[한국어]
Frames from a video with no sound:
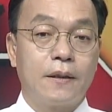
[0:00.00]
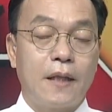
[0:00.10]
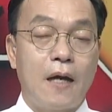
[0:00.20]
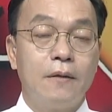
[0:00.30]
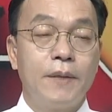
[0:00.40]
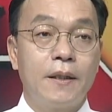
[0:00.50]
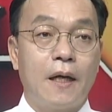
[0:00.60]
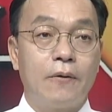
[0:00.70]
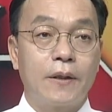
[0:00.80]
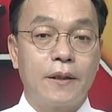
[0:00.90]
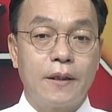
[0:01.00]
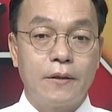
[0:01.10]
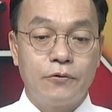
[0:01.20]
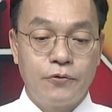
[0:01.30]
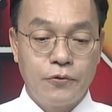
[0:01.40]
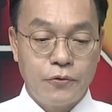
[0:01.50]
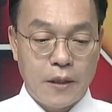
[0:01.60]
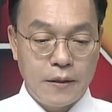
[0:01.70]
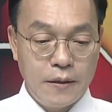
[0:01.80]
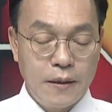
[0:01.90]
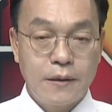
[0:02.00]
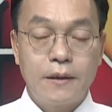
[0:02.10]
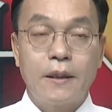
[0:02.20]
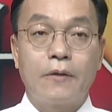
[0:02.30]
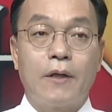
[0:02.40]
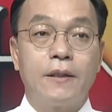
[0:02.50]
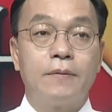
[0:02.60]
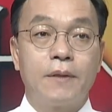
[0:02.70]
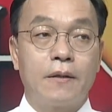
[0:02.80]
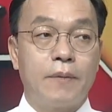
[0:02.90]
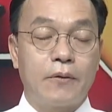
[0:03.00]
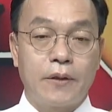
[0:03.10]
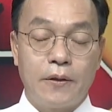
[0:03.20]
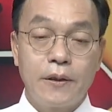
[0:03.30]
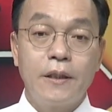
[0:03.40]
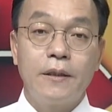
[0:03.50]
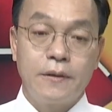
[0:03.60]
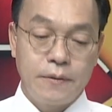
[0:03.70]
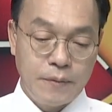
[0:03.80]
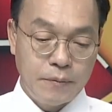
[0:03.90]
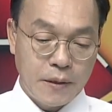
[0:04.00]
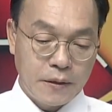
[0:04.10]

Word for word: 다음에 나오게 될 주요한 시장의 관심사는 바로 경기 흐름입니다.